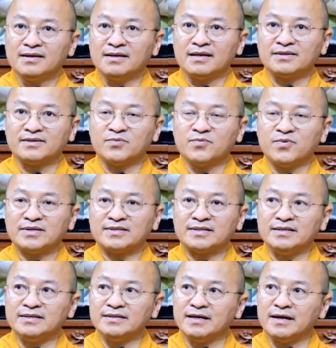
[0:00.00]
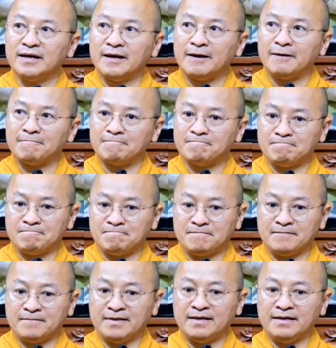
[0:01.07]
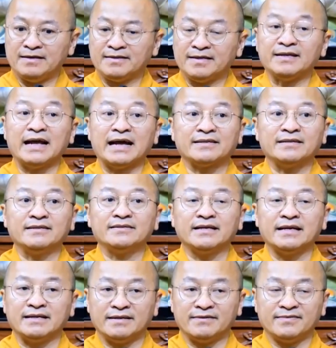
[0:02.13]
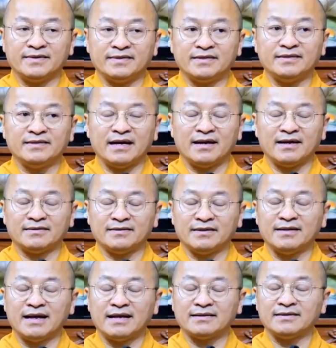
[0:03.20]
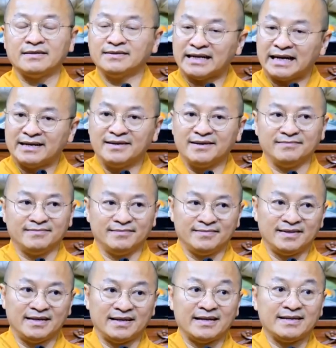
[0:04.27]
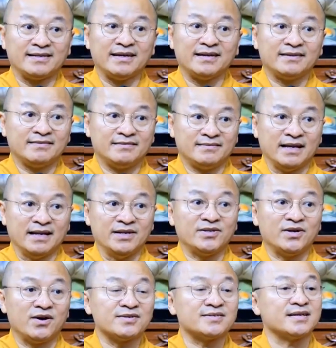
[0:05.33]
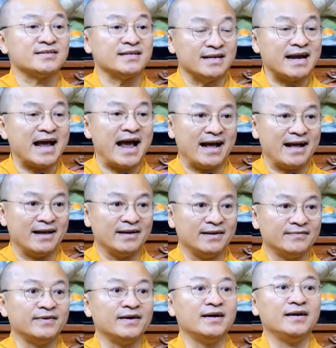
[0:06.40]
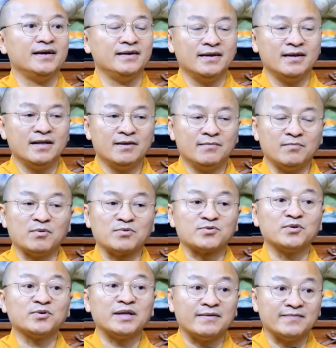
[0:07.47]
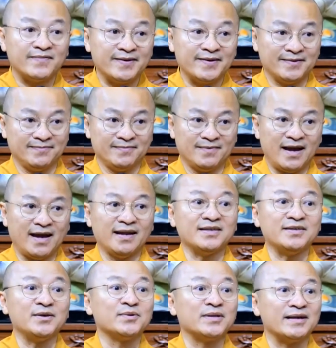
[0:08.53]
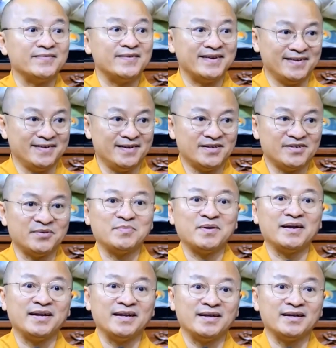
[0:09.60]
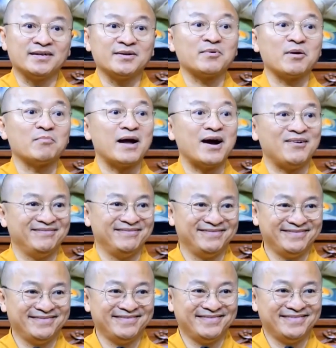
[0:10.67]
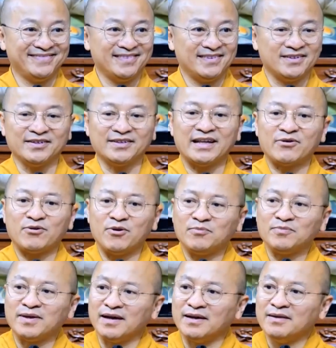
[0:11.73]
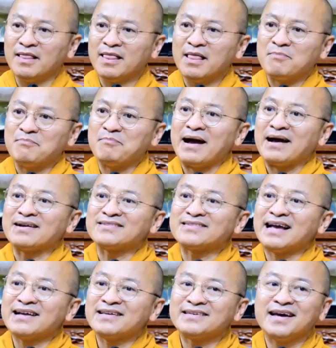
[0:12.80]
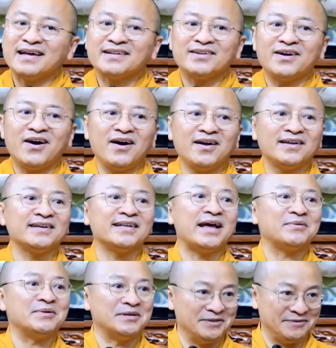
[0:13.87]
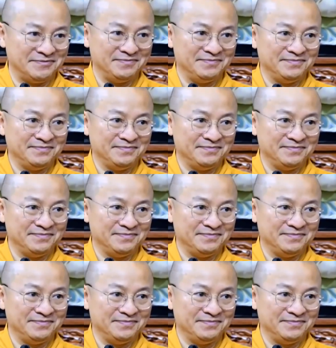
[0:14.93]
Và trong quá trình đi tị nạn chính trị và chính nạn, tị nạn chiến tranh đó, thì cái chết thỉnh thoảng sẽ xảy ra với một số thành viên hay là nhiều thành viên trong gia đình hay trong cộng đồng. Người ta cũng không thể mang xác chết đó đi theo được.